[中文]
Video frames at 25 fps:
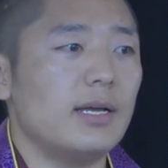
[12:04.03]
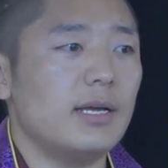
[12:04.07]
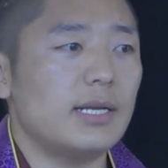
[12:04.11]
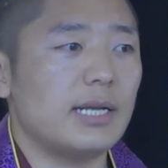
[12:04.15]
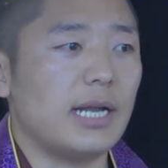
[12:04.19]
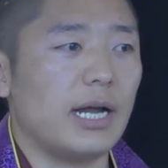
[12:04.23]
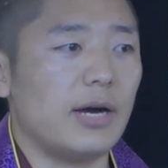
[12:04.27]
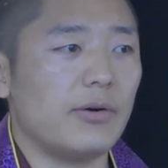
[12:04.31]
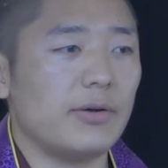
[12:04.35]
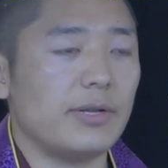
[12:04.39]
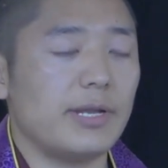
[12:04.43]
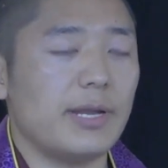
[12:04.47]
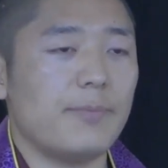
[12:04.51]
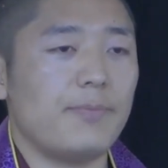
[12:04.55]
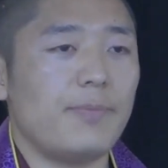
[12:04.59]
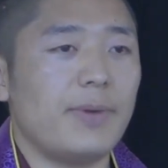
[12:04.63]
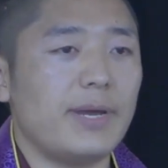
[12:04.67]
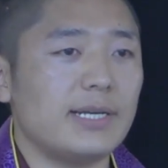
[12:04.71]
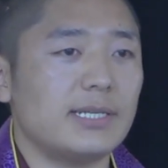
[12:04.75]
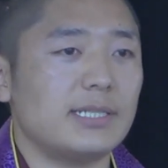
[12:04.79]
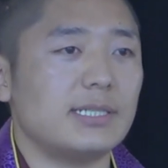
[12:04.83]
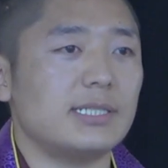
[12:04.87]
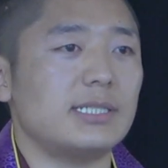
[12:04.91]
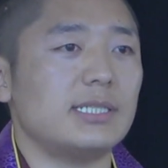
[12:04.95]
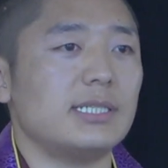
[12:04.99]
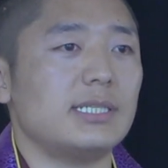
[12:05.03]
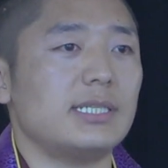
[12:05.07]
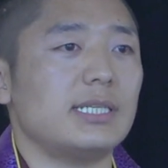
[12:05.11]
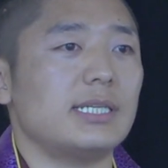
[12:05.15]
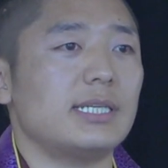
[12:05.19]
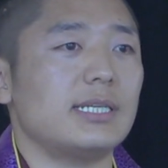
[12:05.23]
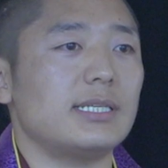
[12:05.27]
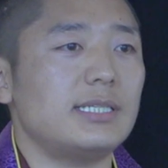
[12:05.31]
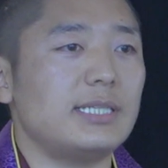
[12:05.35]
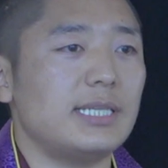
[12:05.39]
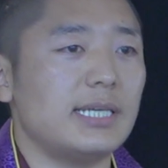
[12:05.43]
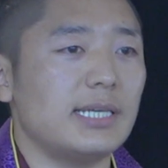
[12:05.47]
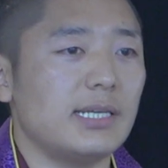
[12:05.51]
然后呢背着自己
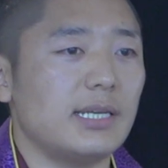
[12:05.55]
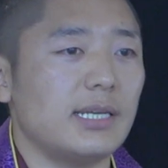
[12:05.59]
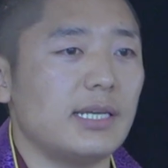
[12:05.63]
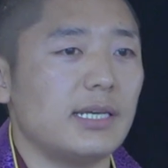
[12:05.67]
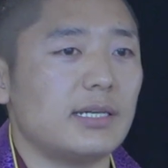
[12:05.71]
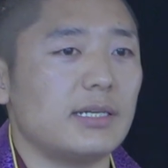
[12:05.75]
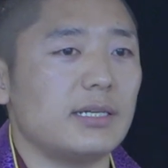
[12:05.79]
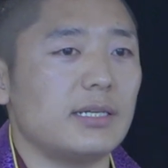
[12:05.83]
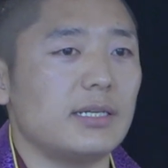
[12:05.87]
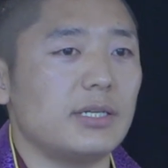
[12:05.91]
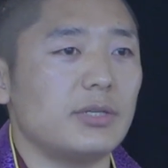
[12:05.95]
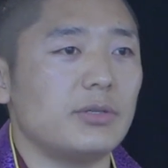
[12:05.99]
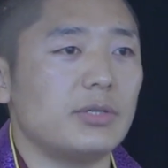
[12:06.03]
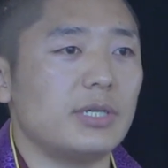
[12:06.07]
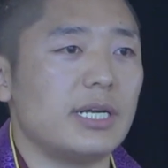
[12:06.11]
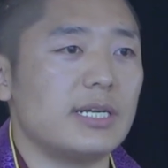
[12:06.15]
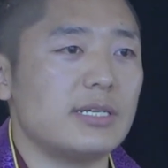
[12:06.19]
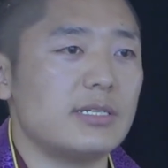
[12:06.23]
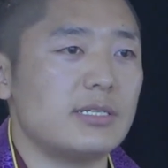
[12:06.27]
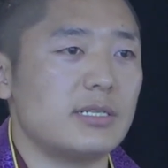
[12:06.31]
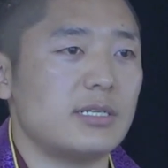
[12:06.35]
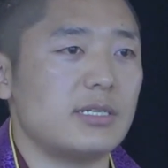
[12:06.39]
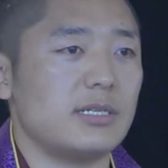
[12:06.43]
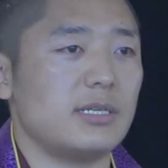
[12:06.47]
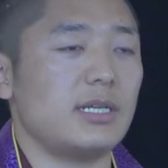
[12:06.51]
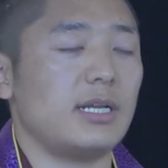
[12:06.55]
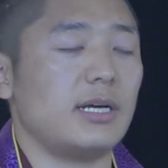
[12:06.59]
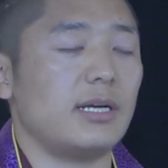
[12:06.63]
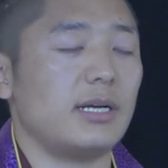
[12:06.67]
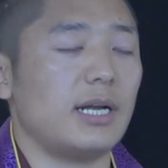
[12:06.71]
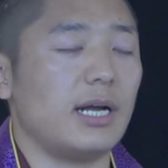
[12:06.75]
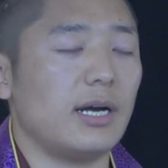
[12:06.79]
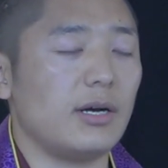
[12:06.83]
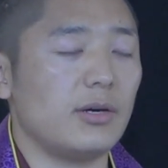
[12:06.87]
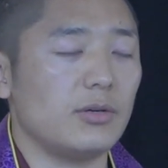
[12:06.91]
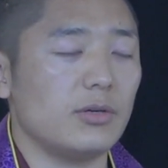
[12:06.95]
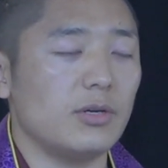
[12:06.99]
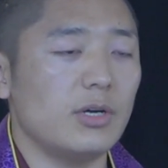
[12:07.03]
的行李和有点吃的，
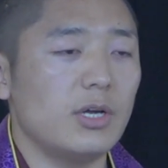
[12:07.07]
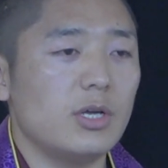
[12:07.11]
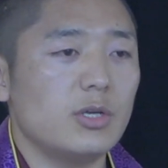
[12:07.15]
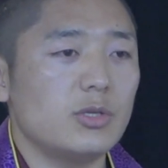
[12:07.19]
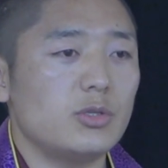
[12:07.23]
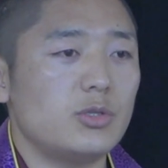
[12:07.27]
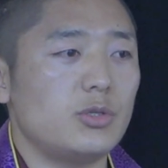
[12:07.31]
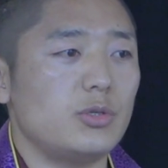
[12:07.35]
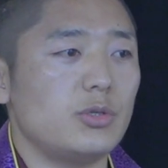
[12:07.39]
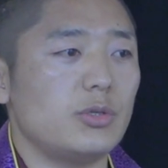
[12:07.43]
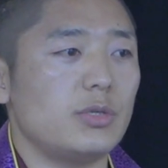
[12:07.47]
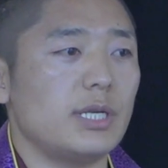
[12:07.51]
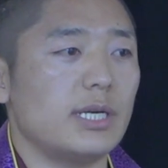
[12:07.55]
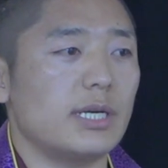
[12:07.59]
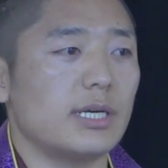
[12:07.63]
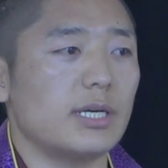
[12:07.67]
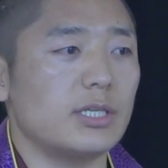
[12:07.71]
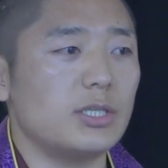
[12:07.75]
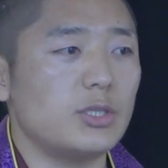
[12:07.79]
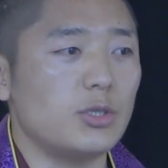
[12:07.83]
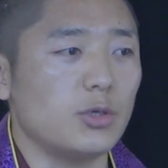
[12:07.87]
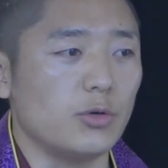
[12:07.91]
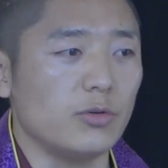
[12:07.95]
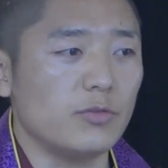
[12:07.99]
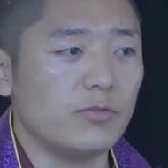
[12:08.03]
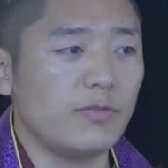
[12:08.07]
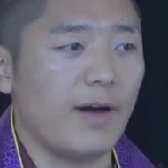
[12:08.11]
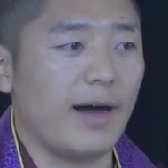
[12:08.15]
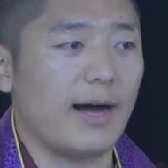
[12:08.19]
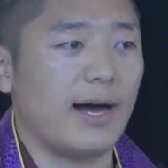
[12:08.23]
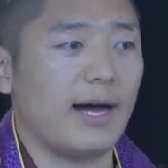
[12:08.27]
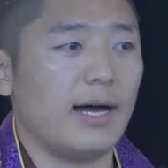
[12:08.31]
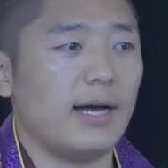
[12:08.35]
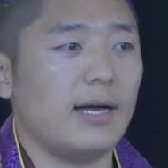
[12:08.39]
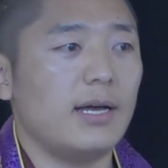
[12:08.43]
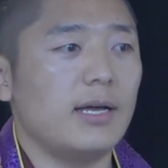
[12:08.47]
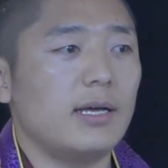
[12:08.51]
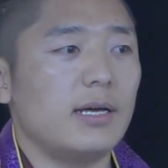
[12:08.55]
然后去那个求
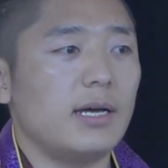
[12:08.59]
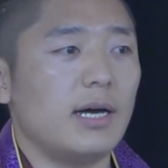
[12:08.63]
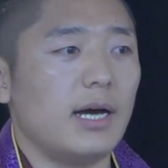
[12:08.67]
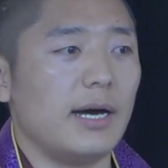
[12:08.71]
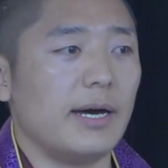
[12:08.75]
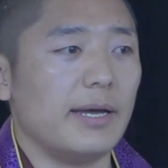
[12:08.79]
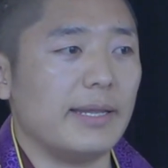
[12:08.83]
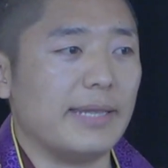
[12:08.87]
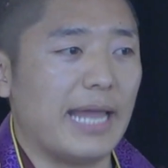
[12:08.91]
法啊，